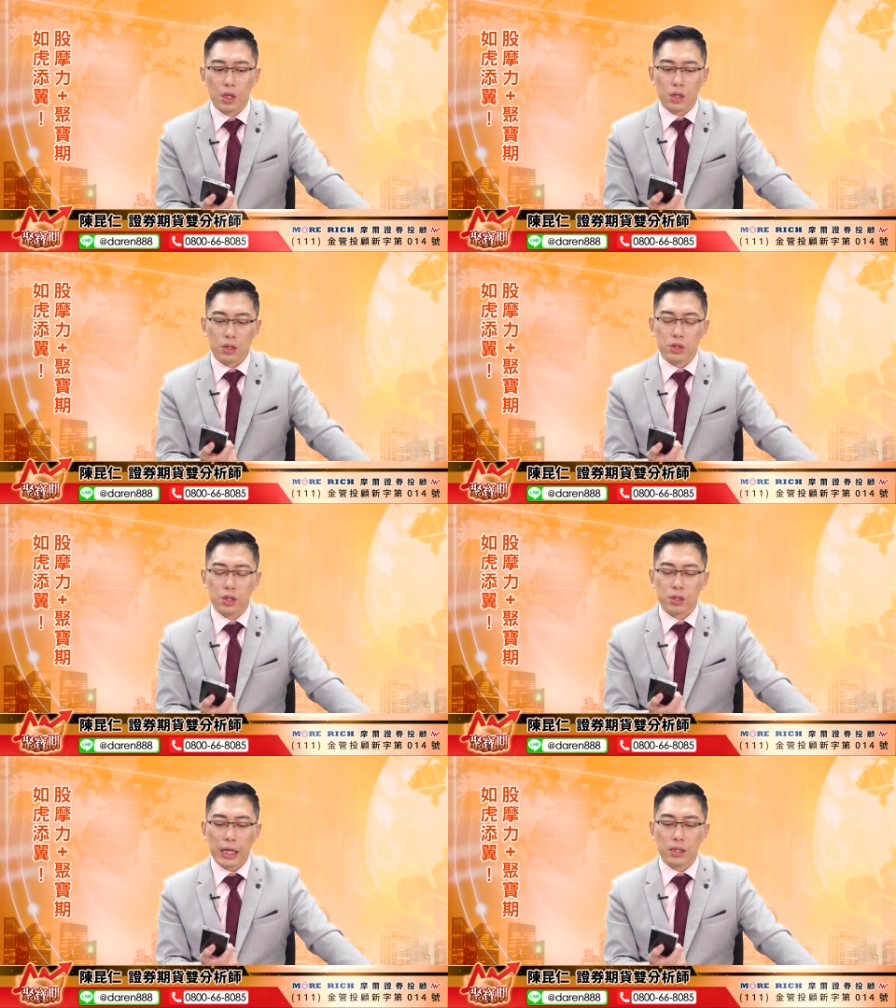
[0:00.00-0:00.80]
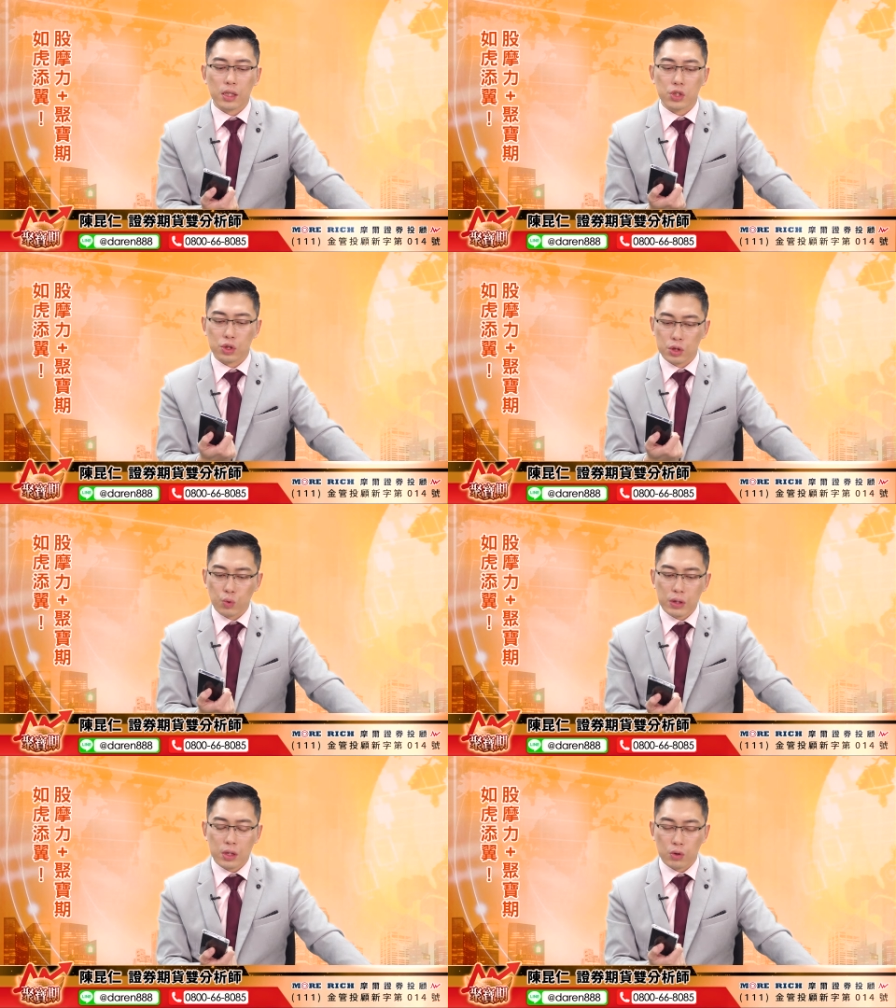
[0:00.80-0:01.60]
可是呢，当那个失
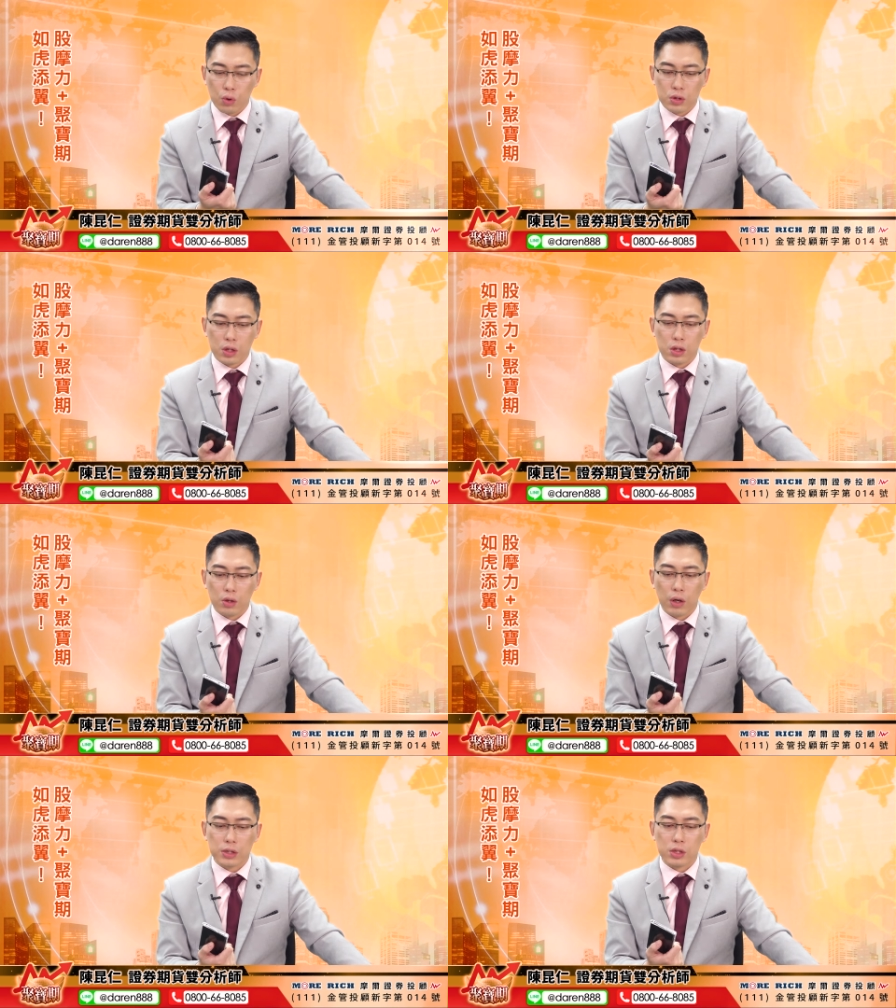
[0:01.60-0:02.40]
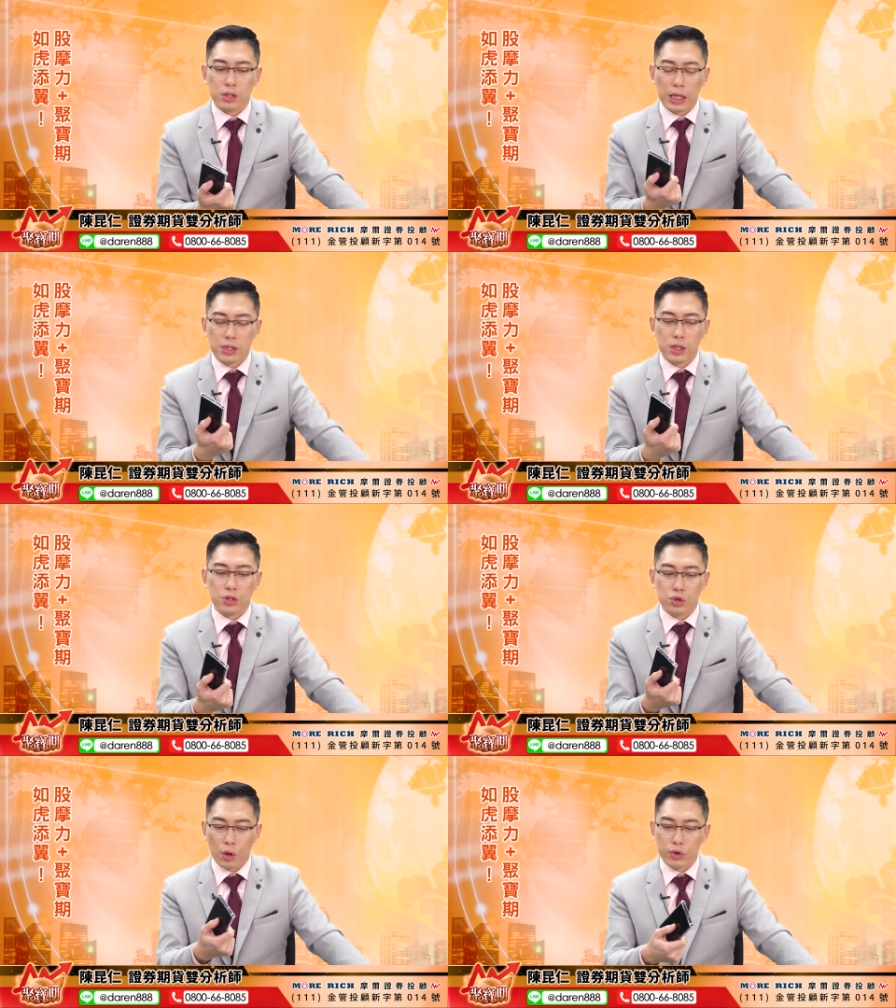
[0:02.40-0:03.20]
温的过程的话，其实台积电
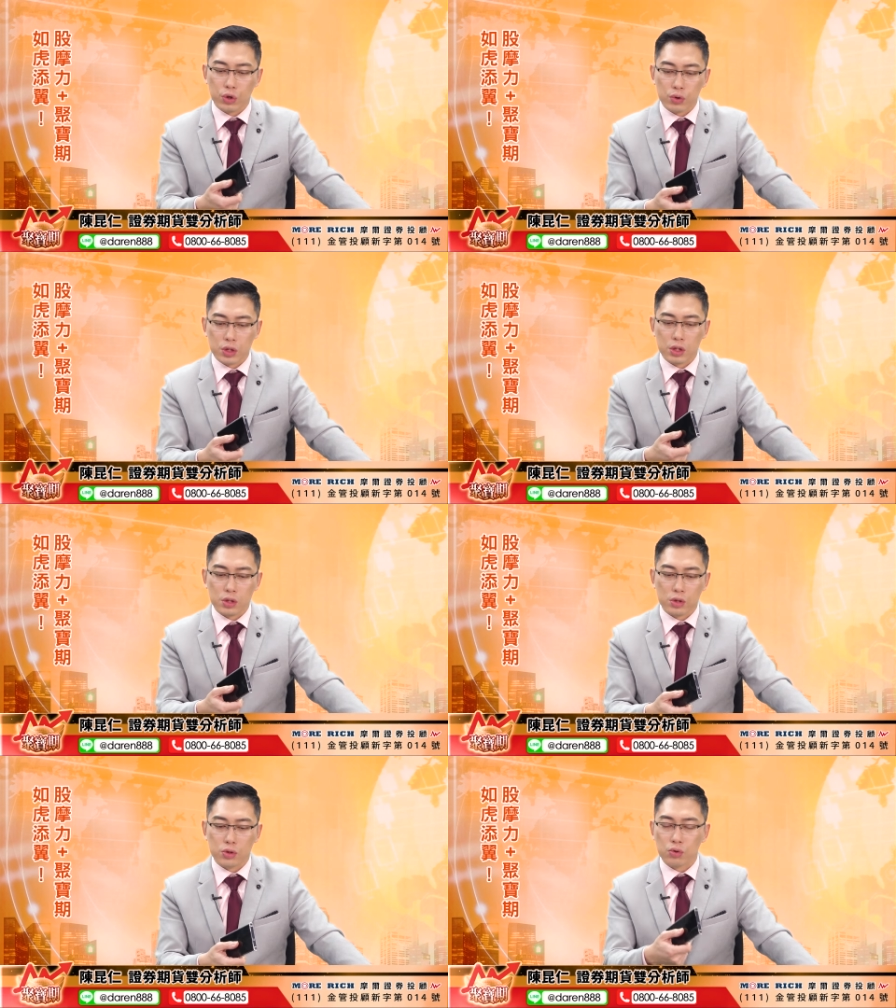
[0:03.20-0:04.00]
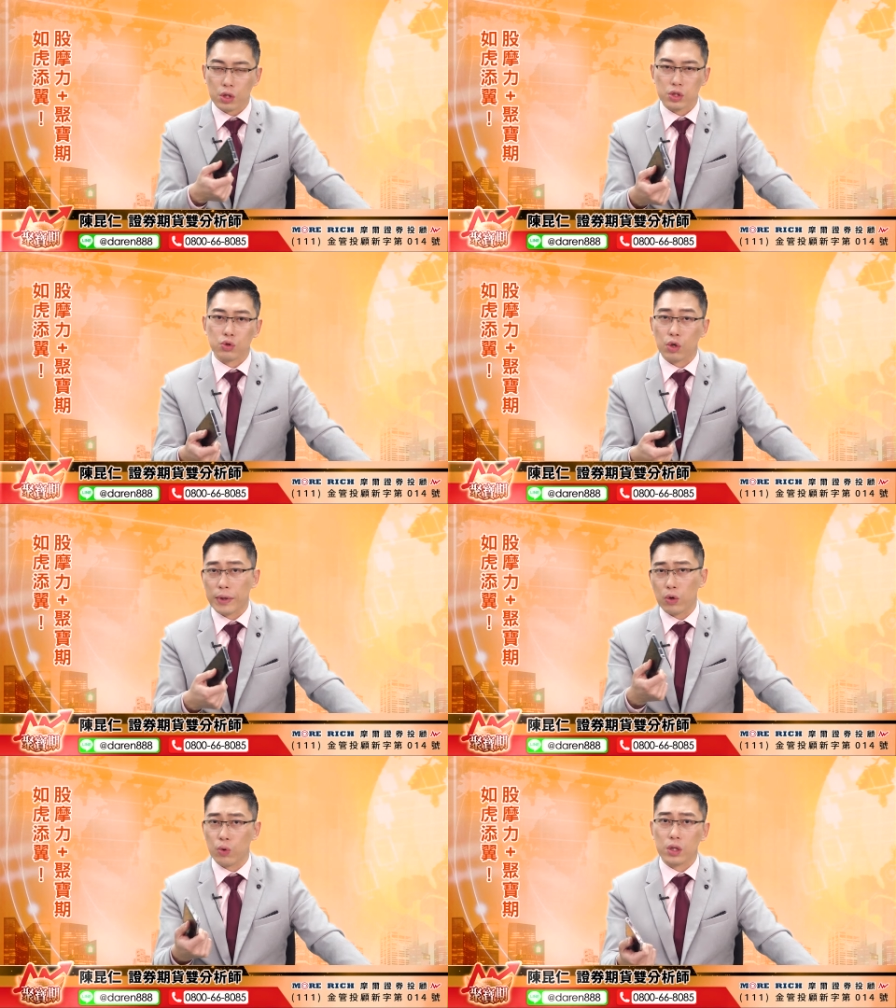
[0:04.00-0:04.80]
稍微休息，中小型又充
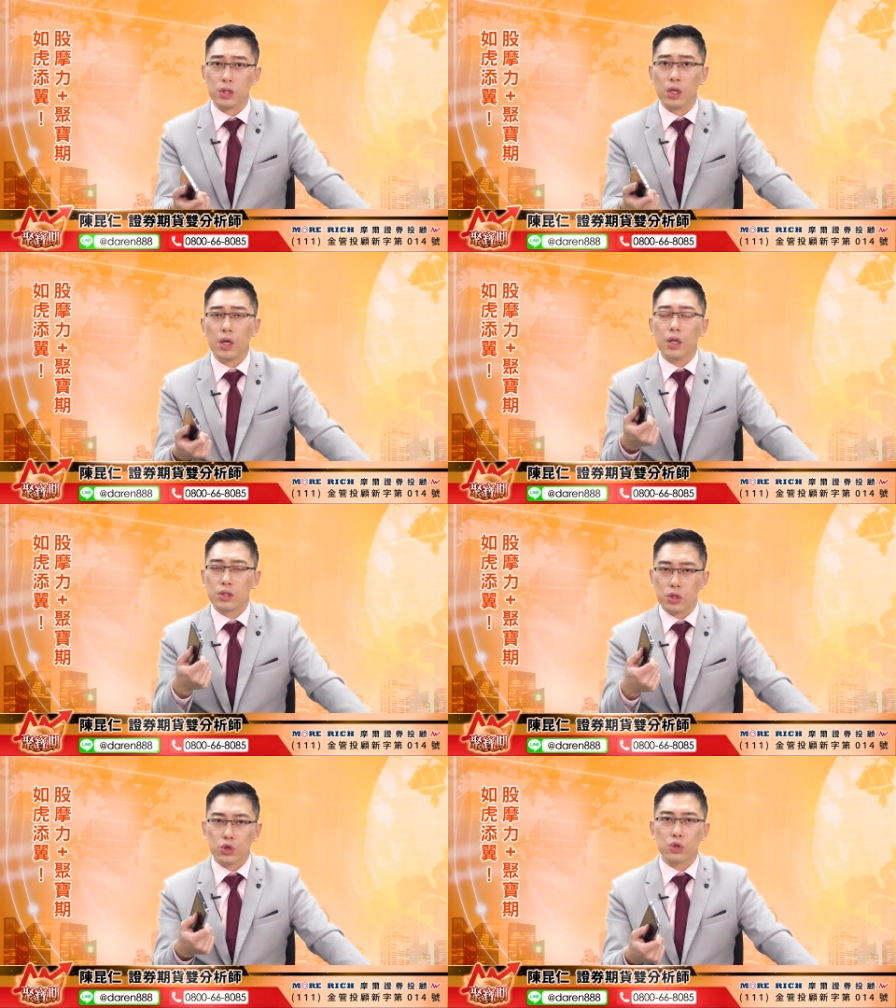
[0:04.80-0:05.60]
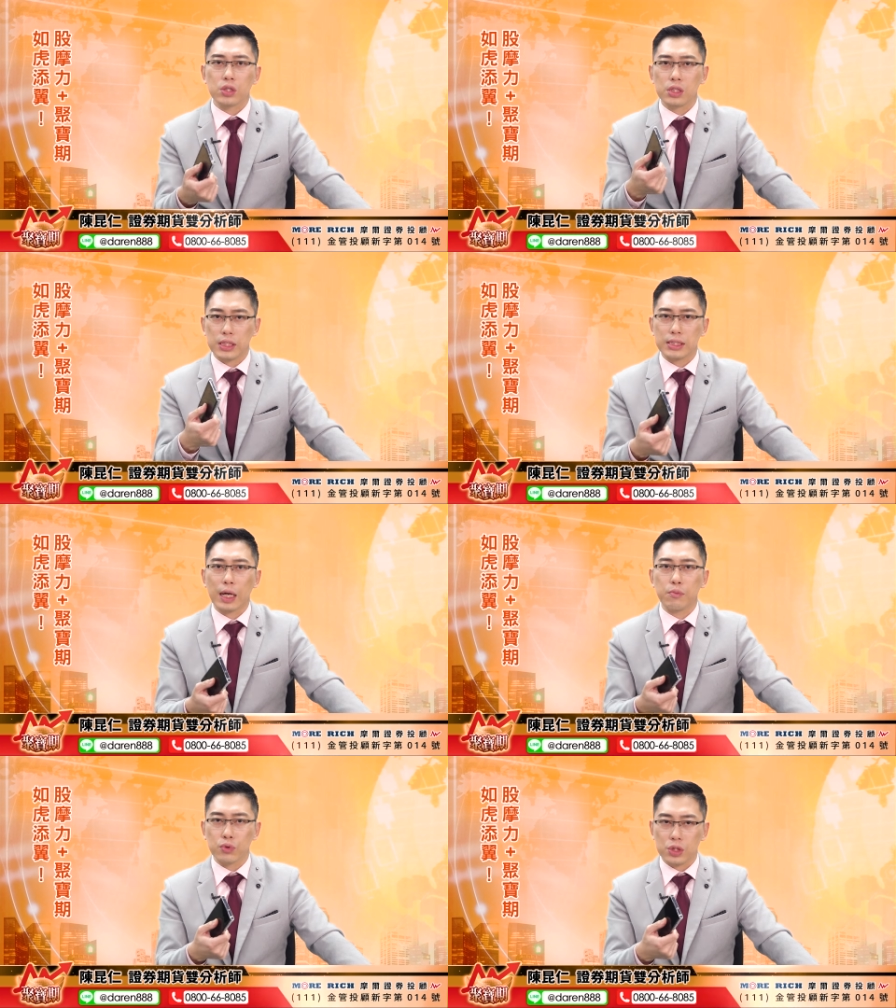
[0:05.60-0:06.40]
满活力，这就是现
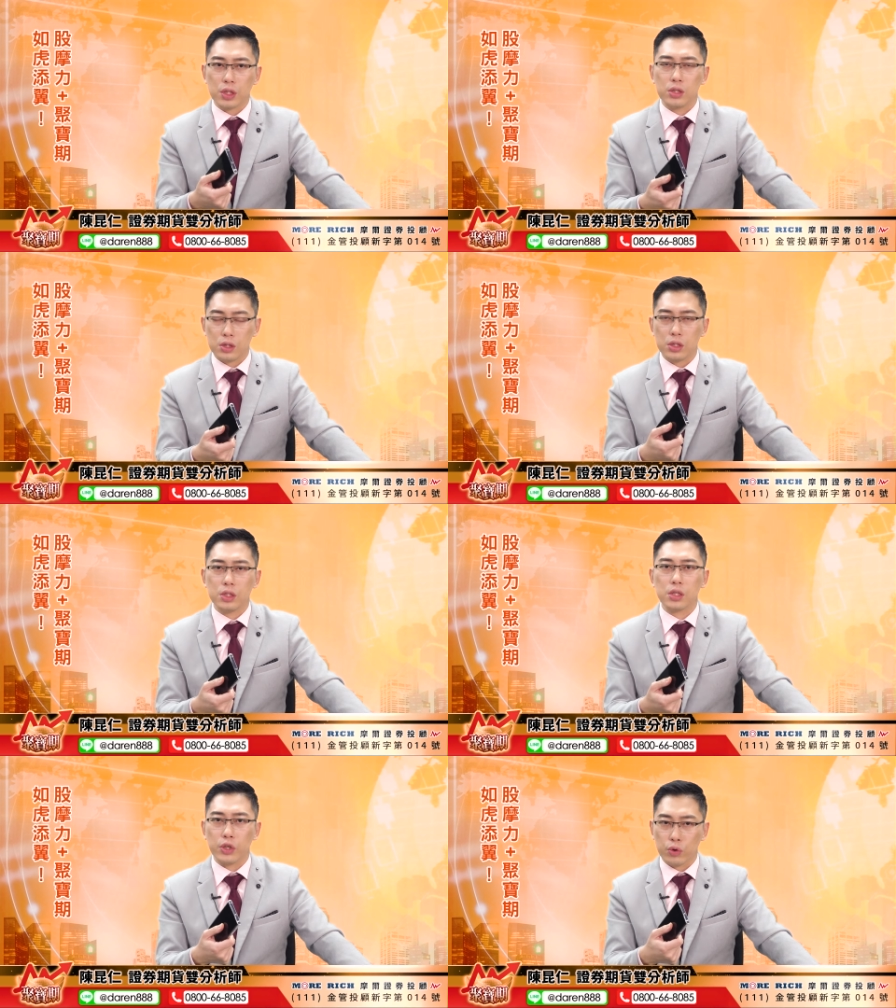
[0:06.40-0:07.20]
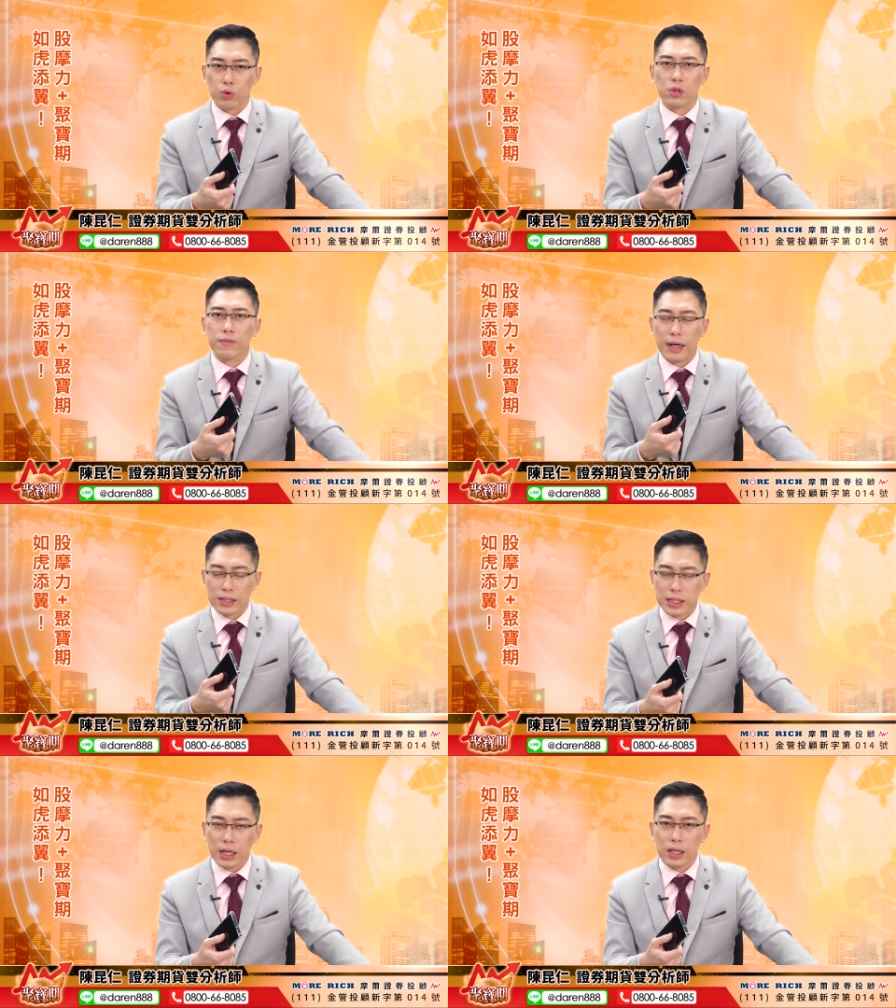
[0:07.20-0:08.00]
在目前资金的流动的方
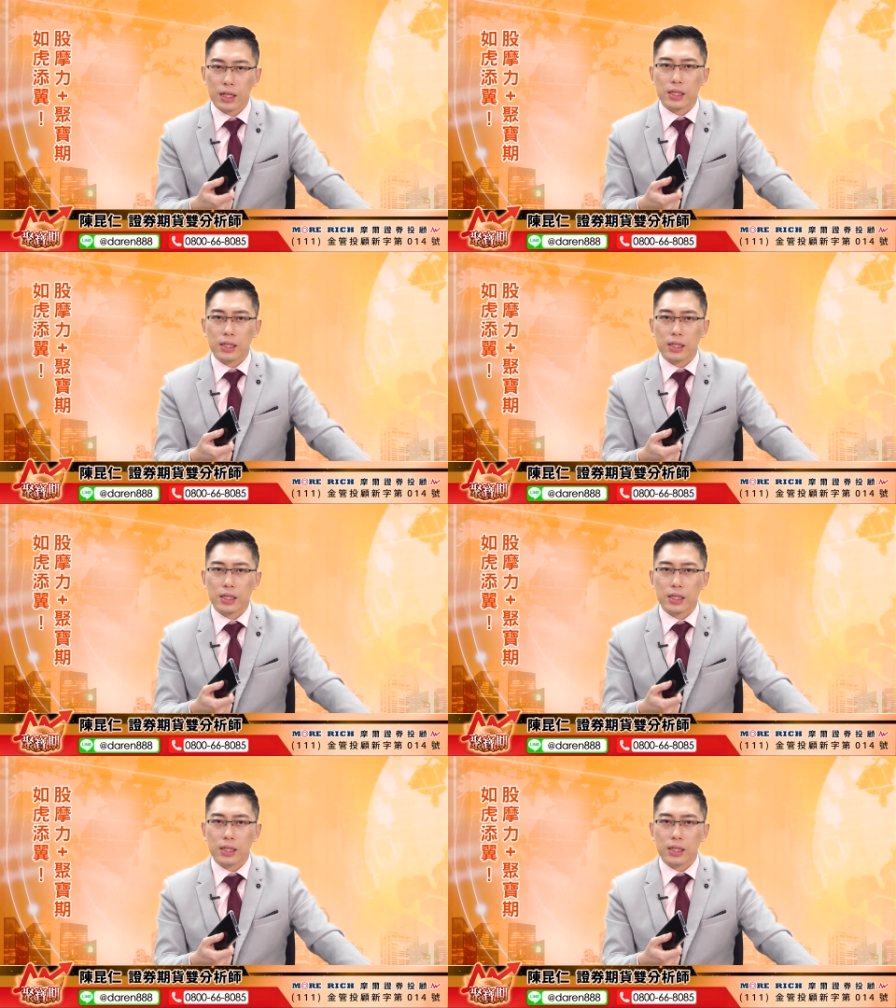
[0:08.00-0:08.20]
向。